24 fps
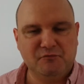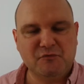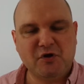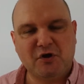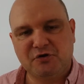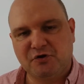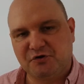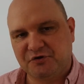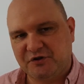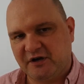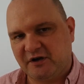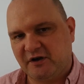No i
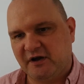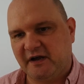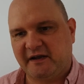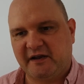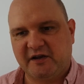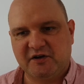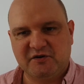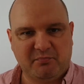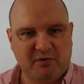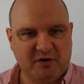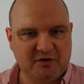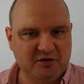do tego
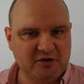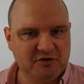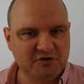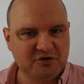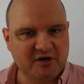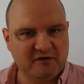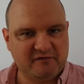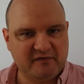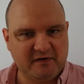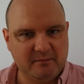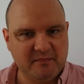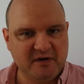jakieś
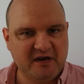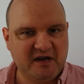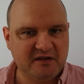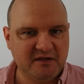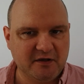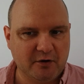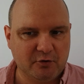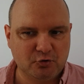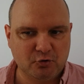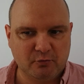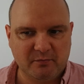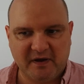pojedyncze filmiki
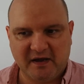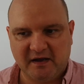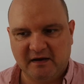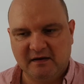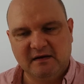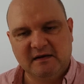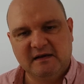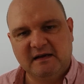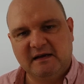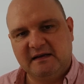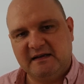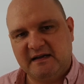na YouTubie,
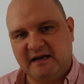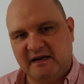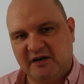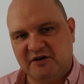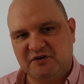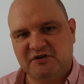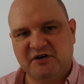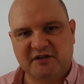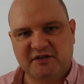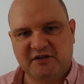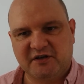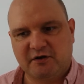
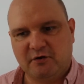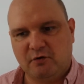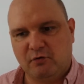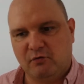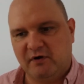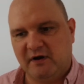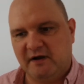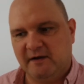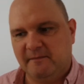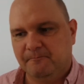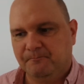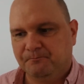jakieś
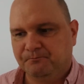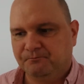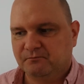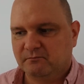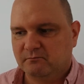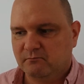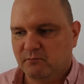artykuły.